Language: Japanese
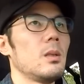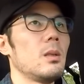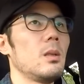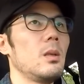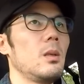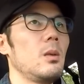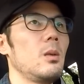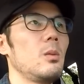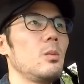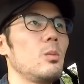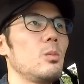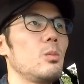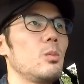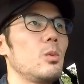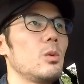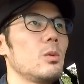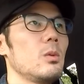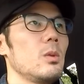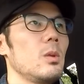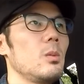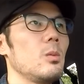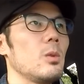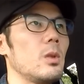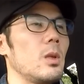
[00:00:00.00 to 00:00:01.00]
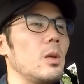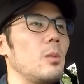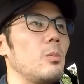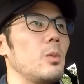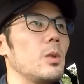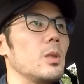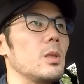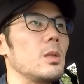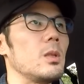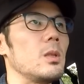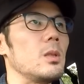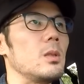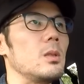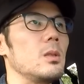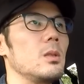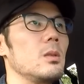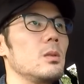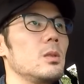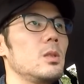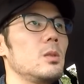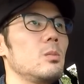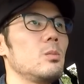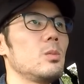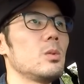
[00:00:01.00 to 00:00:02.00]
で、僕らもね、やっぱり
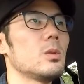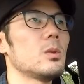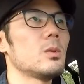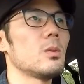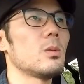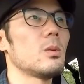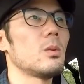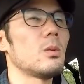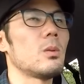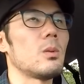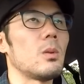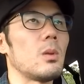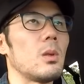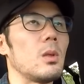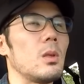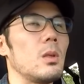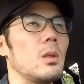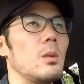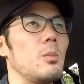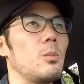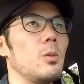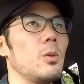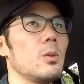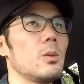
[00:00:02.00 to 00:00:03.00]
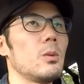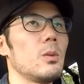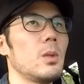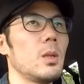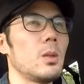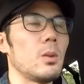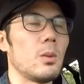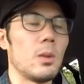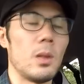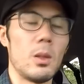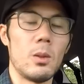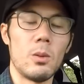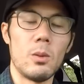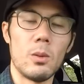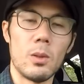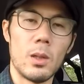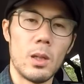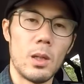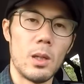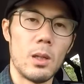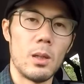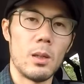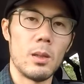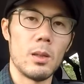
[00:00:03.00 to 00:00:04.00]
人物を撮る時に、ポートレートだろう
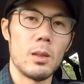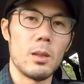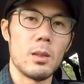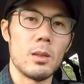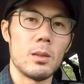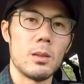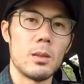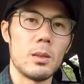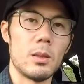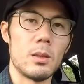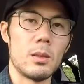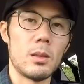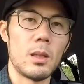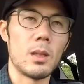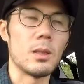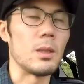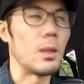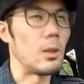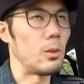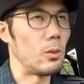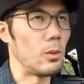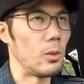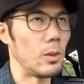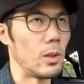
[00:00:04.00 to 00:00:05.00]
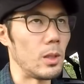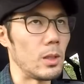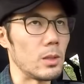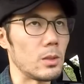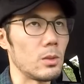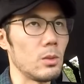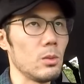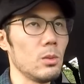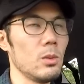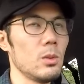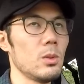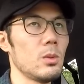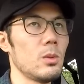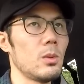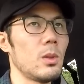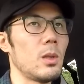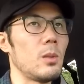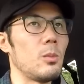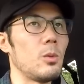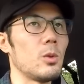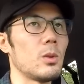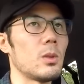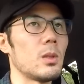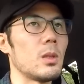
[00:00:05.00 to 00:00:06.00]
が、なんだろうが、その人
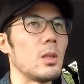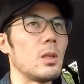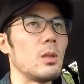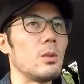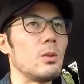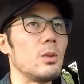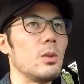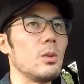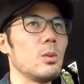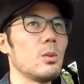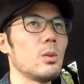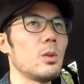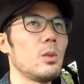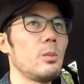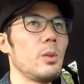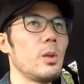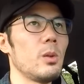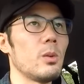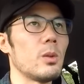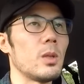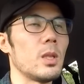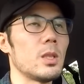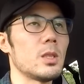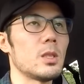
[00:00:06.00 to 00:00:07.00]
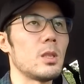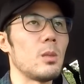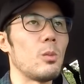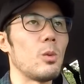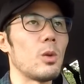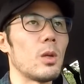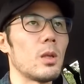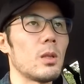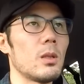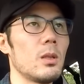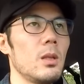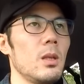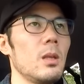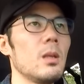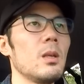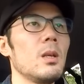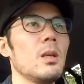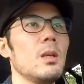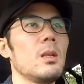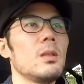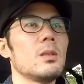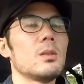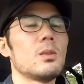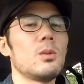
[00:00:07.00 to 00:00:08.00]
が持っているいろんな面を出してもらって、
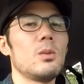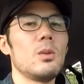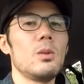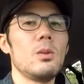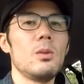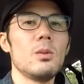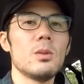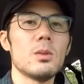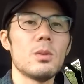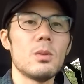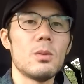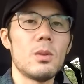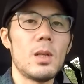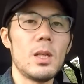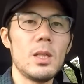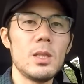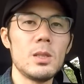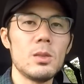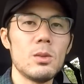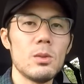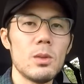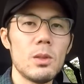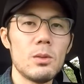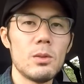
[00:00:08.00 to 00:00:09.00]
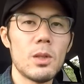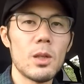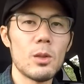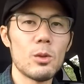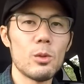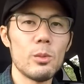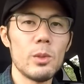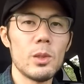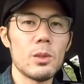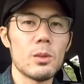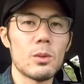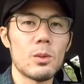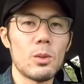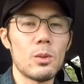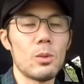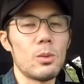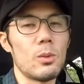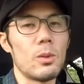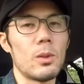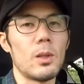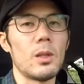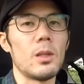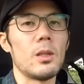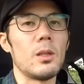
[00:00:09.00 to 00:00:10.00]
それをその愛情で受け止めるとこ
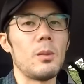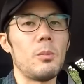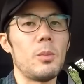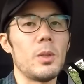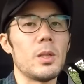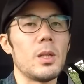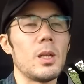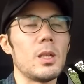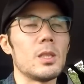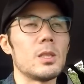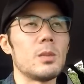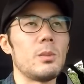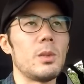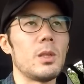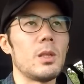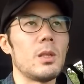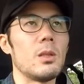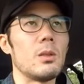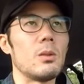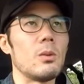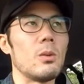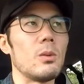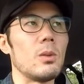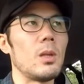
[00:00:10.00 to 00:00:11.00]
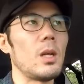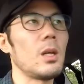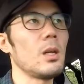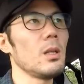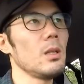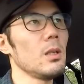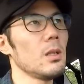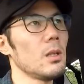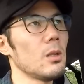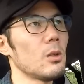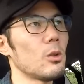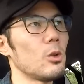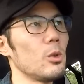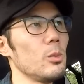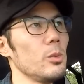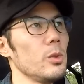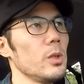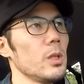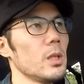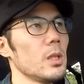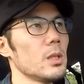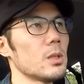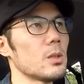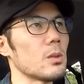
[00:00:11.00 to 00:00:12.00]
ろからやっぱり始めないとなかなか
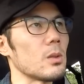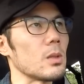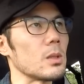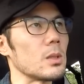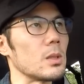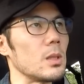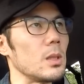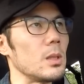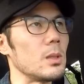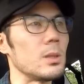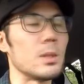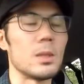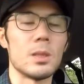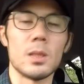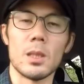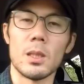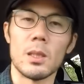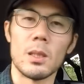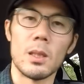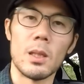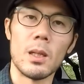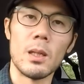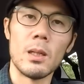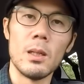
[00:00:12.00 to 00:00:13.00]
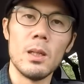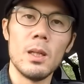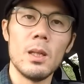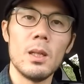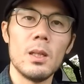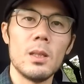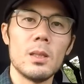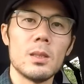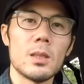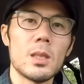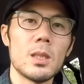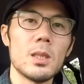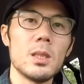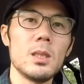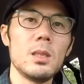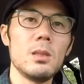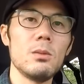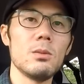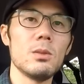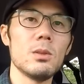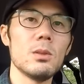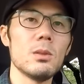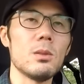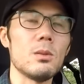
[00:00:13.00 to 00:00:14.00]
コミュニケーションが成立しないんで、写真
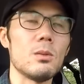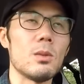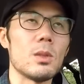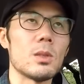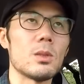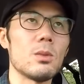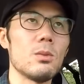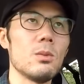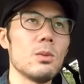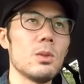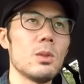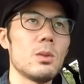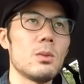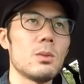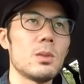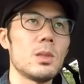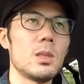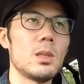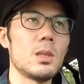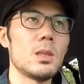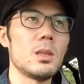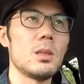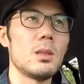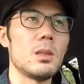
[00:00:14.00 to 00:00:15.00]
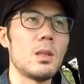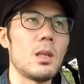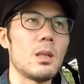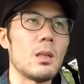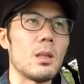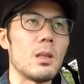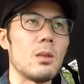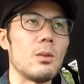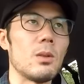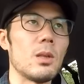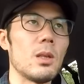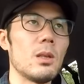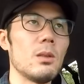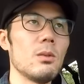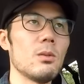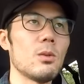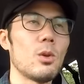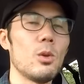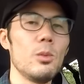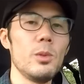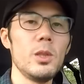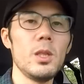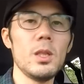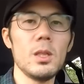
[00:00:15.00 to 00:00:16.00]
に写るのはその人自身なんだけど、結局
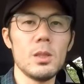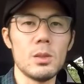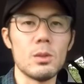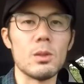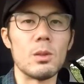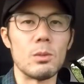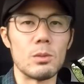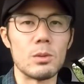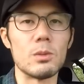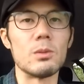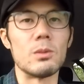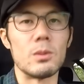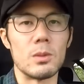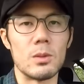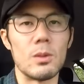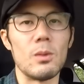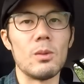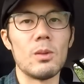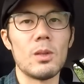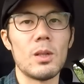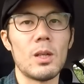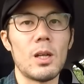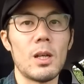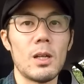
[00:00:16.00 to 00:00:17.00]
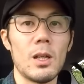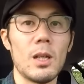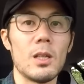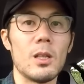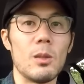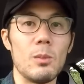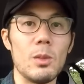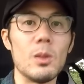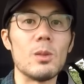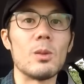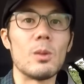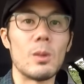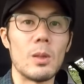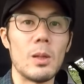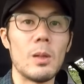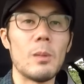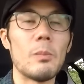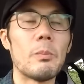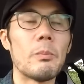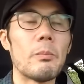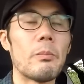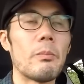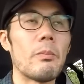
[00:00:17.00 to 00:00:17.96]
コミュニケーションが写るんですよ。考えてみるとね。